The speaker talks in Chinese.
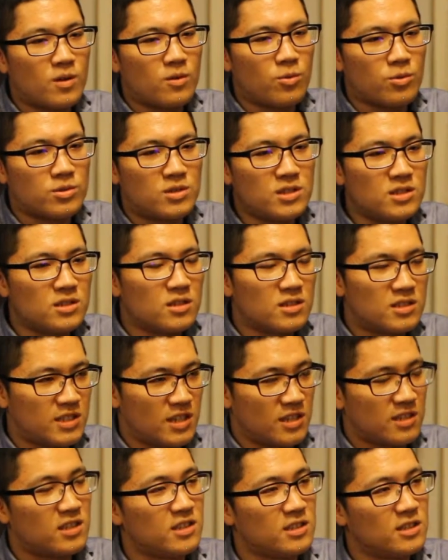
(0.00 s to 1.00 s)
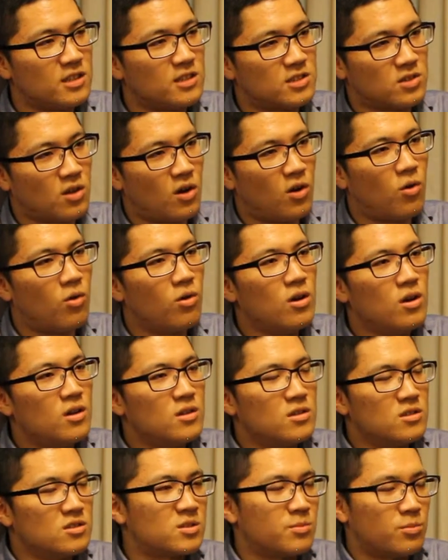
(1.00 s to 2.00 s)
我记得解题的时候，
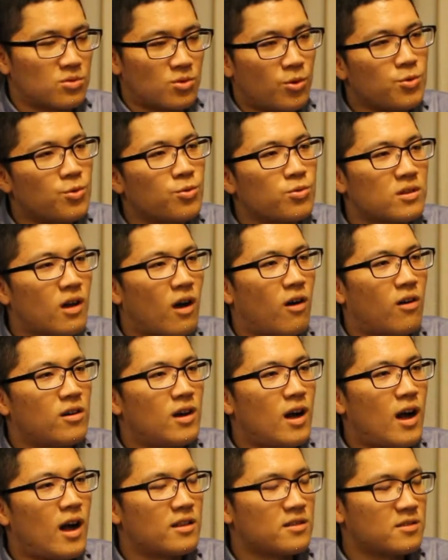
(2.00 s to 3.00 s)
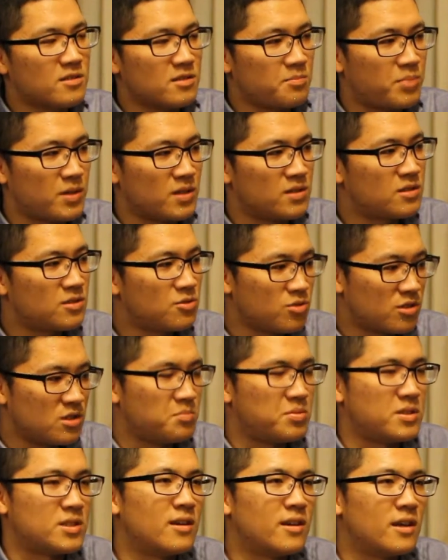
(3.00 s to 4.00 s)
什么都用到啊，平这就是
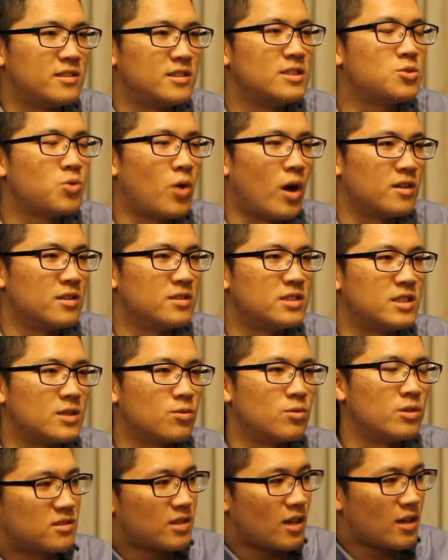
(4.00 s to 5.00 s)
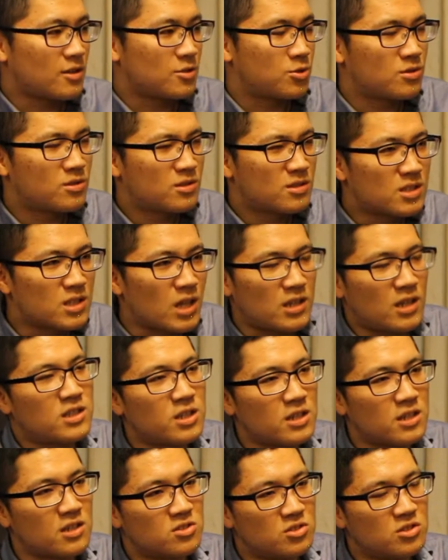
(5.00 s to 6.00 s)
你平常累积出来的结果。在参加
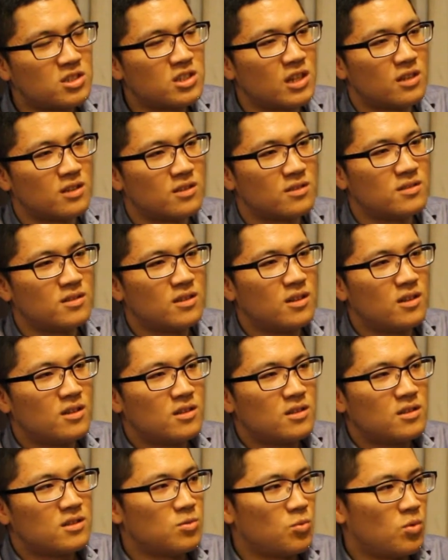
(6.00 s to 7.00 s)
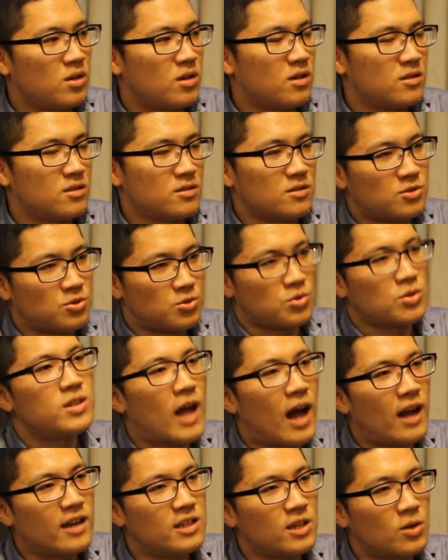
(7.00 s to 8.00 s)
铁人之前，因为学业
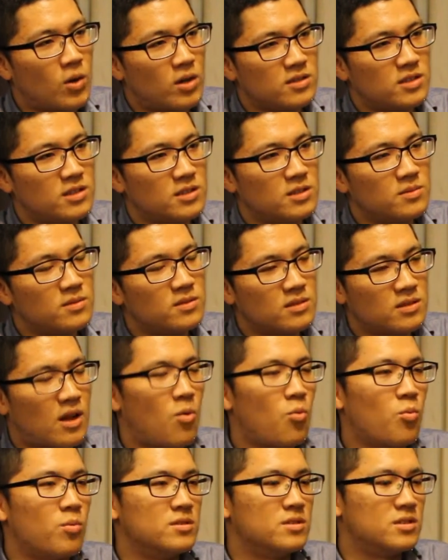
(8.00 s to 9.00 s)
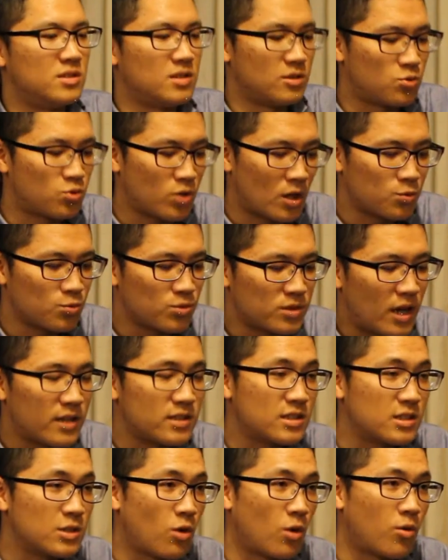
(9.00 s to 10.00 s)
压力的关系，但我们只能专注在
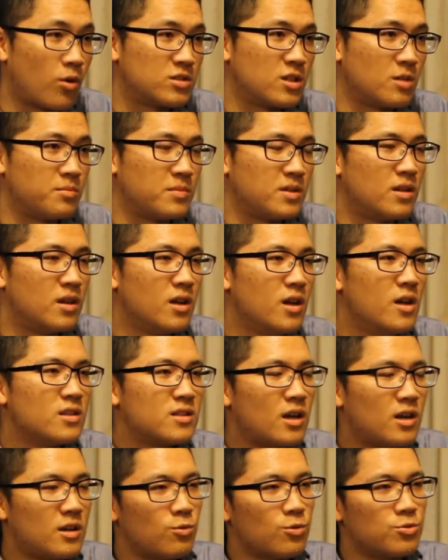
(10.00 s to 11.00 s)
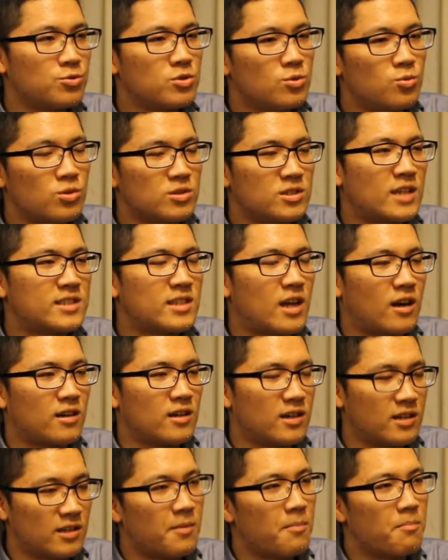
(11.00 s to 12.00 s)
这个框框上面。当然，我觉得我家长
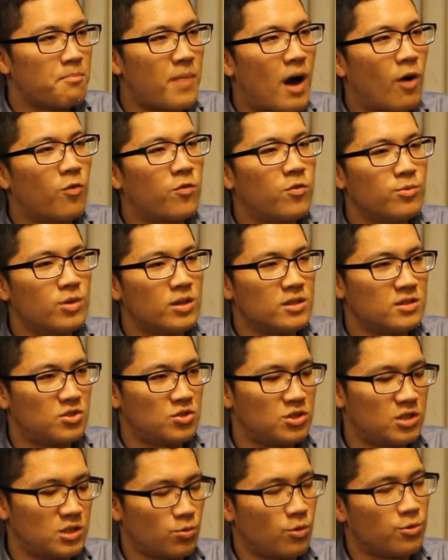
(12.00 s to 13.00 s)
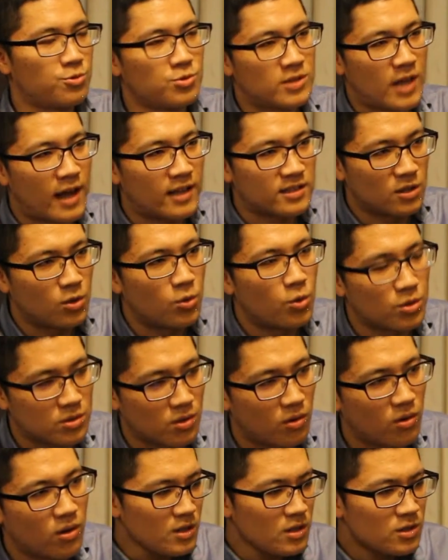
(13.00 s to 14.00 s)
很很棒，我父母很支持我去参加这个活
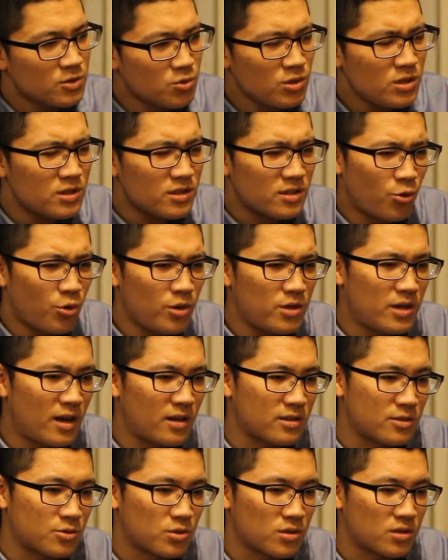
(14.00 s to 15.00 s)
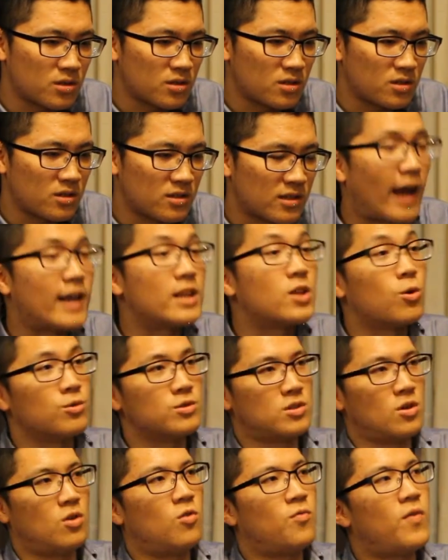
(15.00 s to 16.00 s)
动，所以会让你觉得你抬头
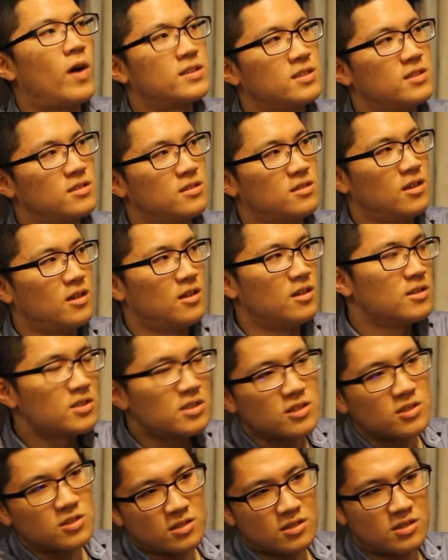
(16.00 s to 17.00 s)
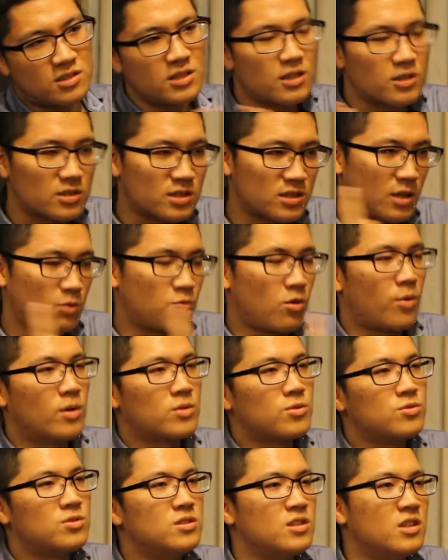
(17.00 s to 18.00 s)
之后发现，这个这个整框
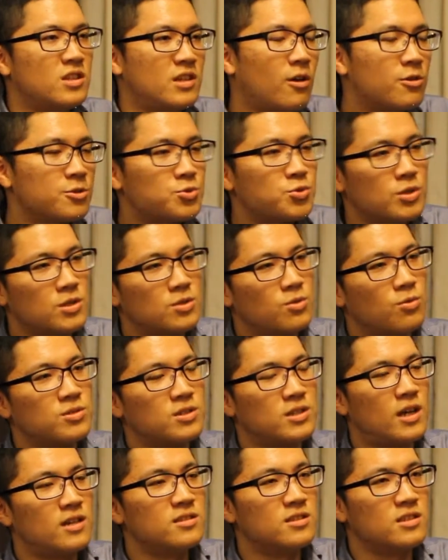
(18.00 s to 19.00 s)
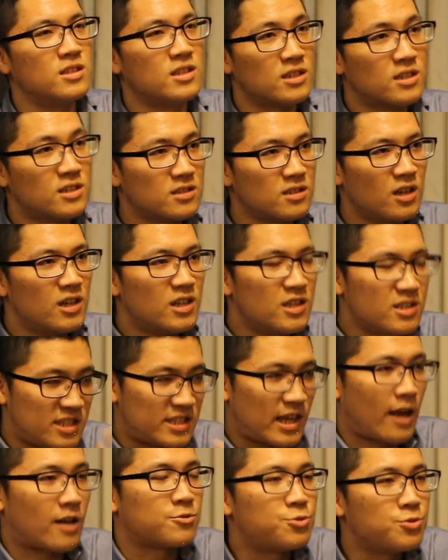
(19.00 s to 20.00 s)
框都是你要学的东西，还是你。
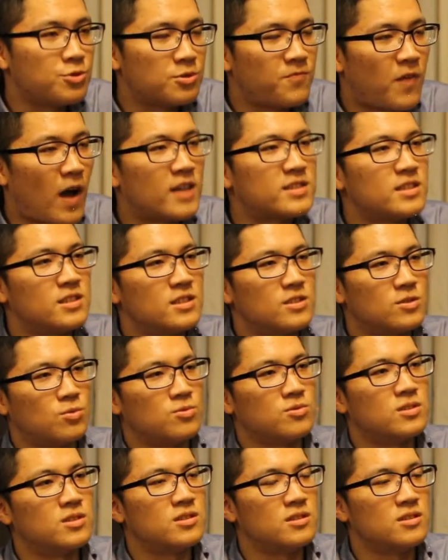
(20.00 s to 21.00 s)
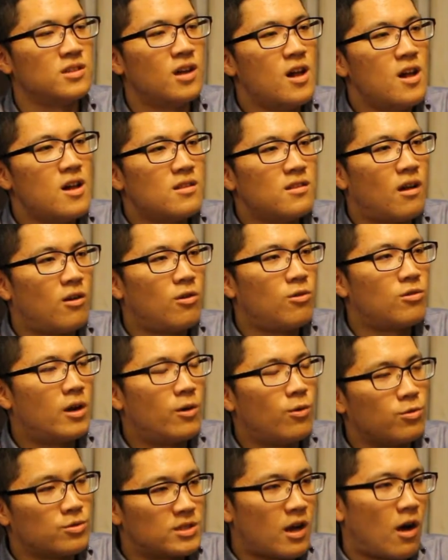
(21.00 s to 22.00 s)
想去发现的东西，然后
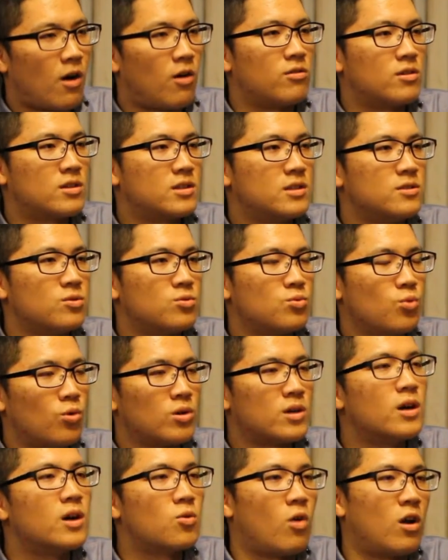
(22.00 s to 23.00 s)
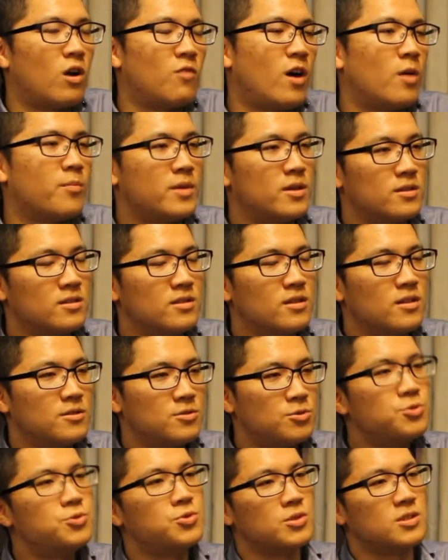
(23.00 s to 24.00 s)
让我朝更多更广方面
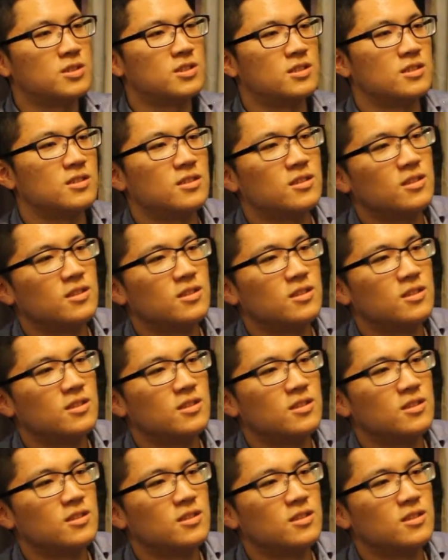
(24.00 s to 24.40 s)
去学习，